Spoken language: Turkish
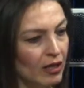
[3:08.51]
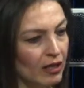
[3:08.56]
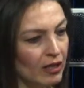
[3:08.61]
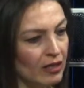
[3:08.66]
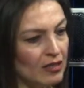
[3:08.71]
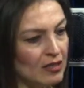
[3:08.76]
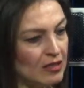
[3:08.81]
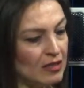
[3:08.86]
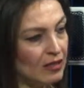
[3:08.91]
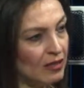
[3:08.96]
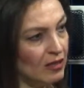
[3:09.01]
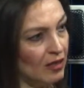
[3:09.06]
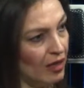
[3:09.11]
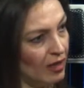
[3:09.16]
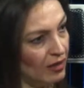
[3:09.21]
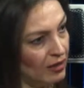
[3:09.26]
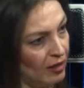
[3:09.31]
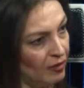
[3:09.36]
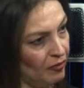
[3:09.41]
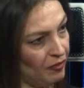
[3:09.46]
istediği
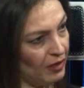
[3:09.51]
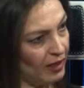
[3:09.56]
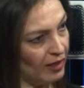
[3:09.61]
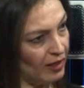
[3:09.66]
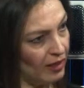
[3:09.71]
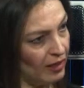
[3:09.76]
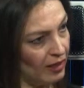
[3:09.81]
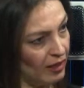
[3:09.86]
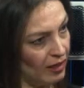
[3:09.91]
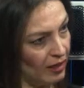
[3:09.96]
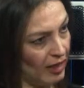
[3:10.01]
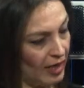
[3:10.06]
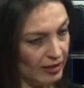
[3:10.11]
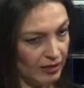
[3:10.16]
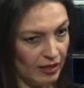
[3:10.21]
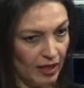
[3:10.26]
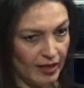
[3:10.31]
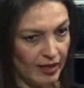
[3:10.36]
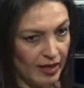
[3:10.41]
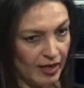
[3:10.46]
hedeflere,
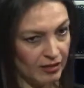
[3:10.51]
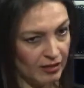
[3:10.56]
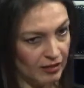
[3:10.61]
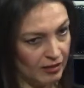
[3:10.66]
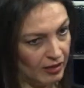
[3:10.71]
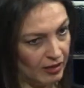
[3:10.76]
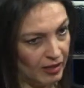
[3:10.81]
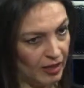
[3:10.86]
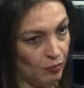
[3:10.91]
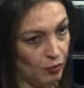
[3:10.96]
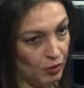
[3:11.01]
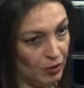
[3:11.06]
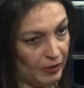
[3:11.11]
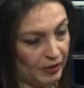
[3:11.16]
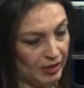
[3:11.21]
kendi hayatındaki